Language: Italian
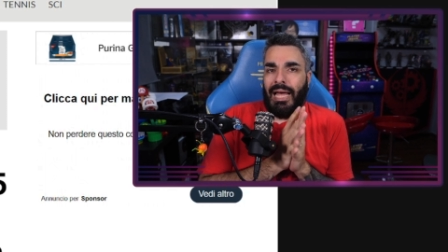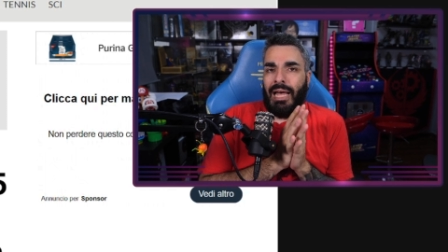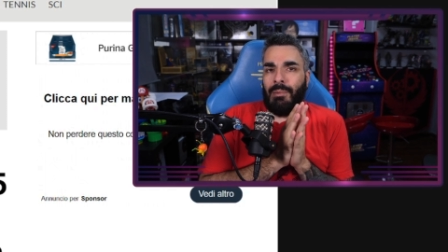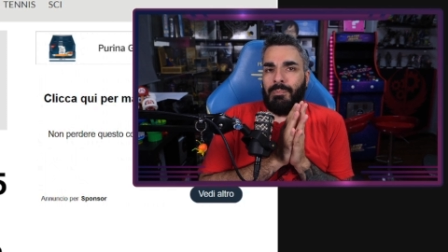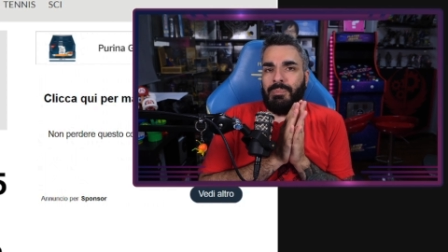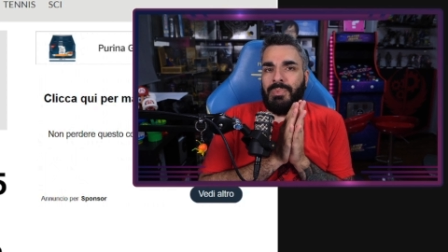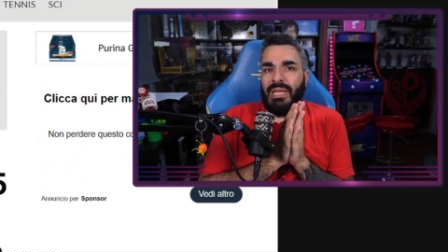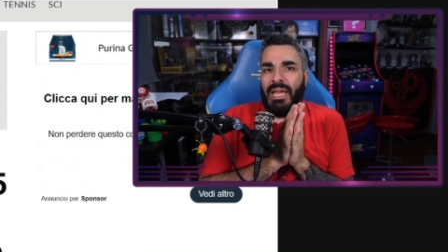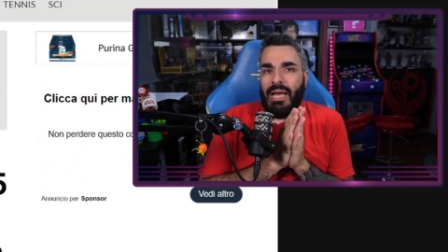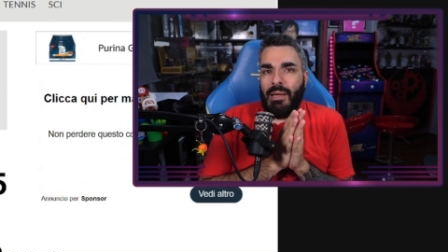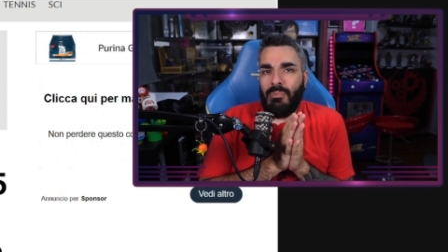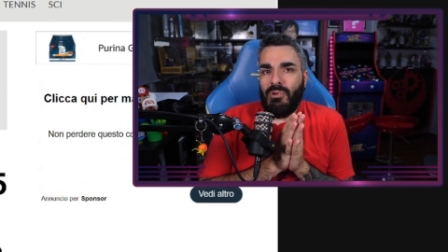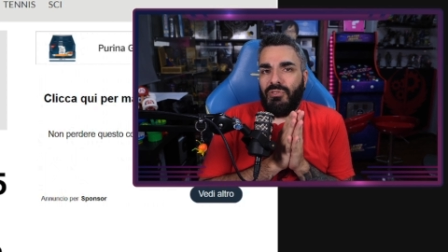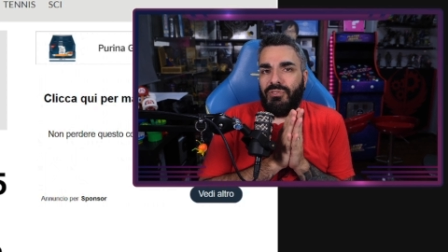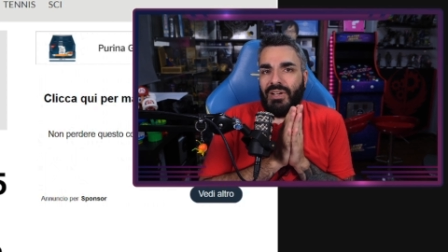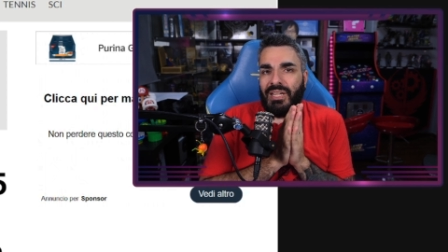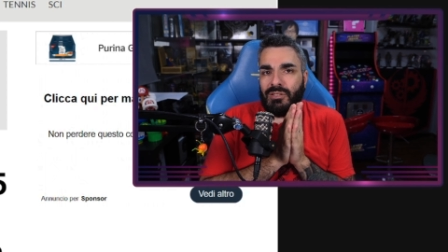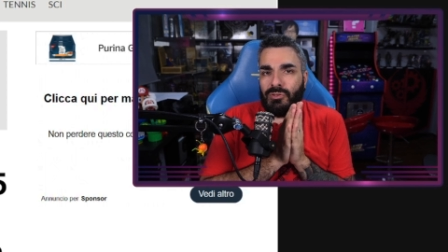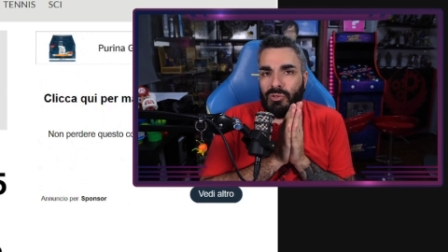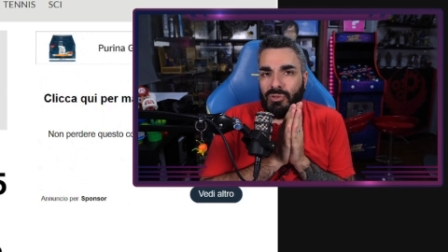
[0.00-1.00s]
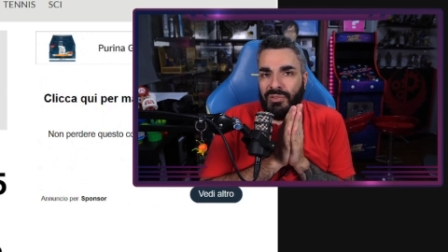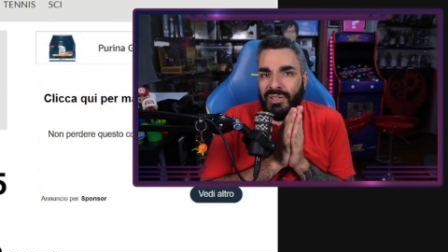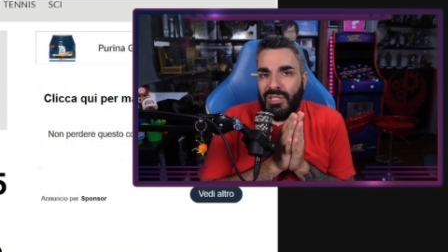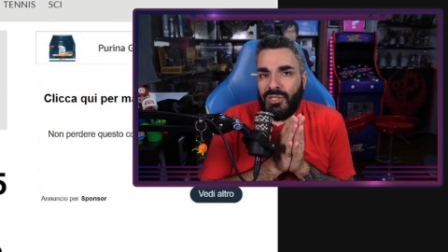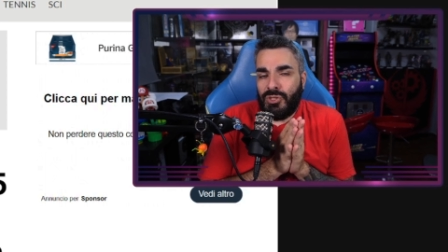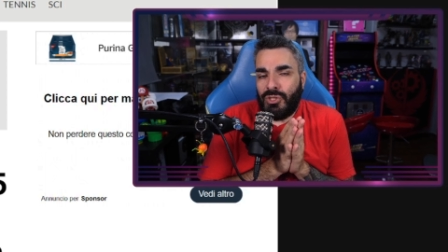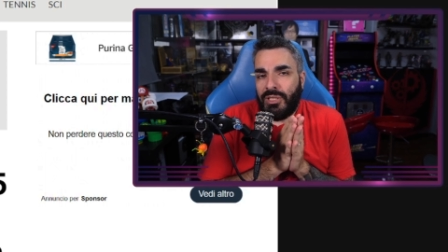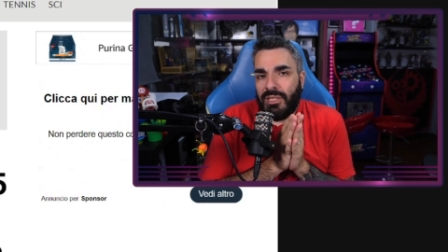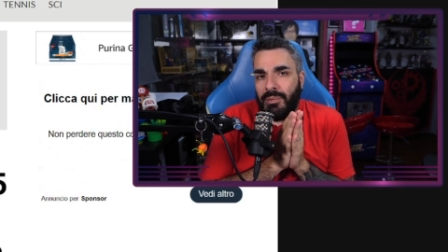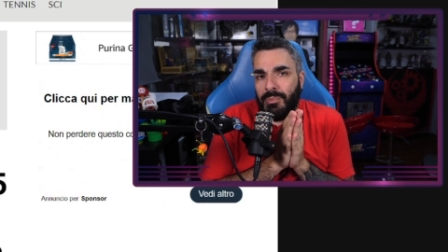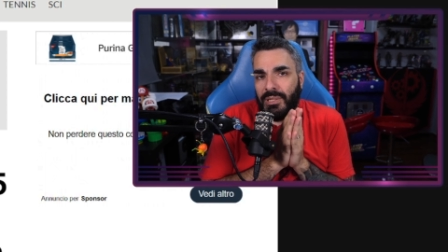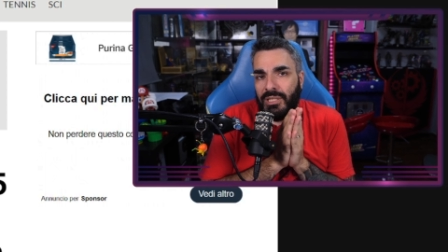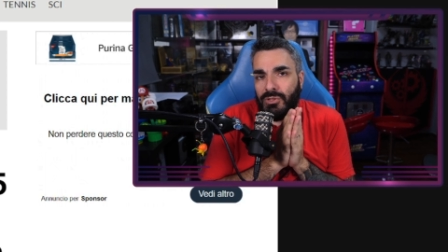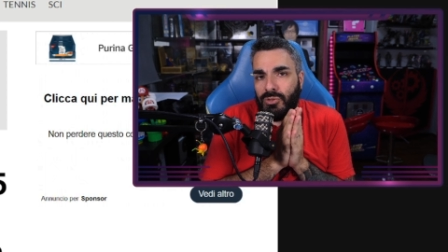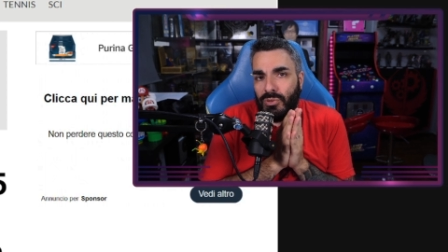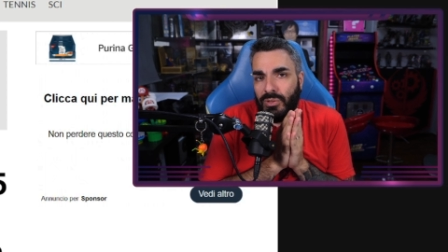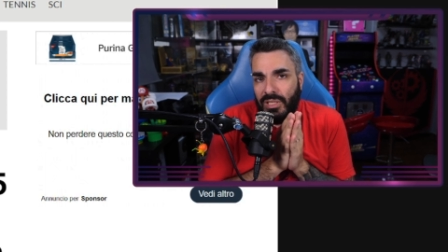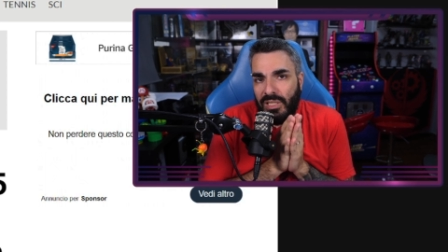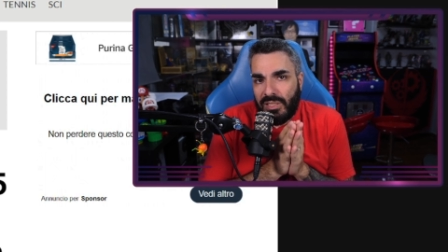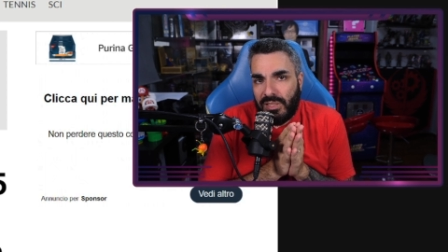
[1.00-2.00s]
Abbiamo fatto vincere
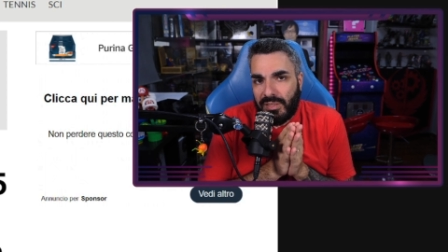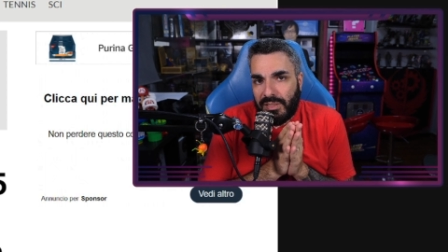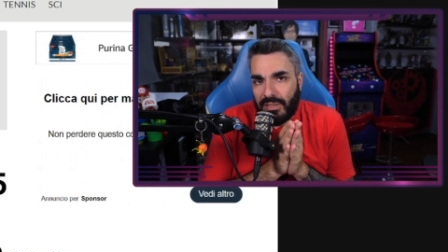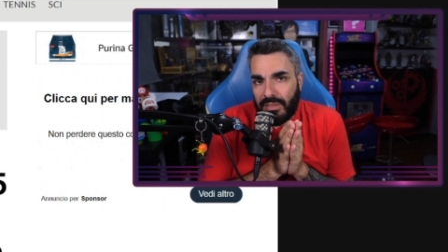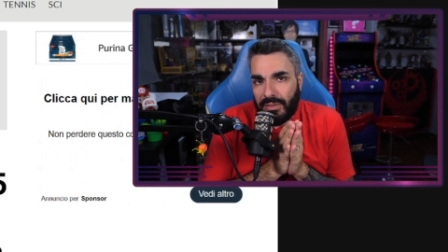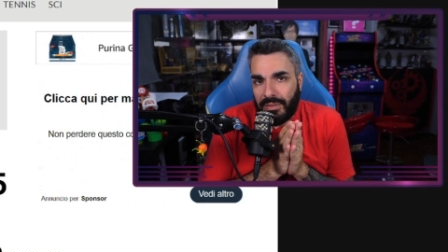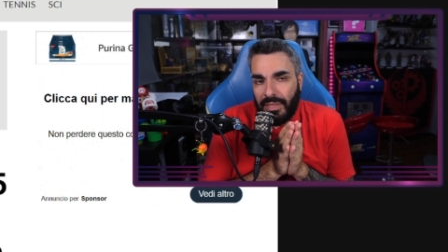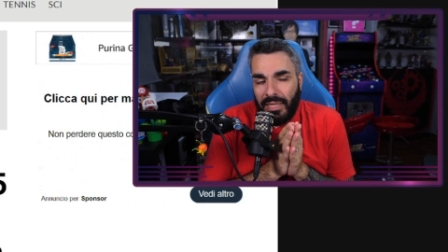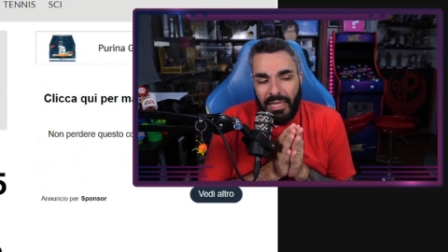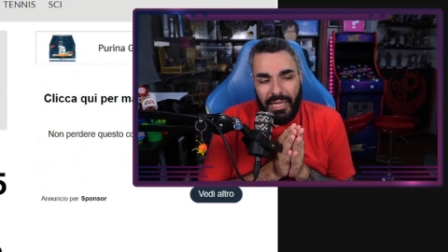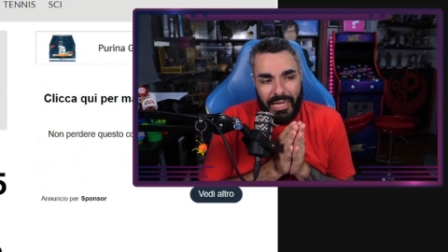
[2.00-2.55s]
pregiudizi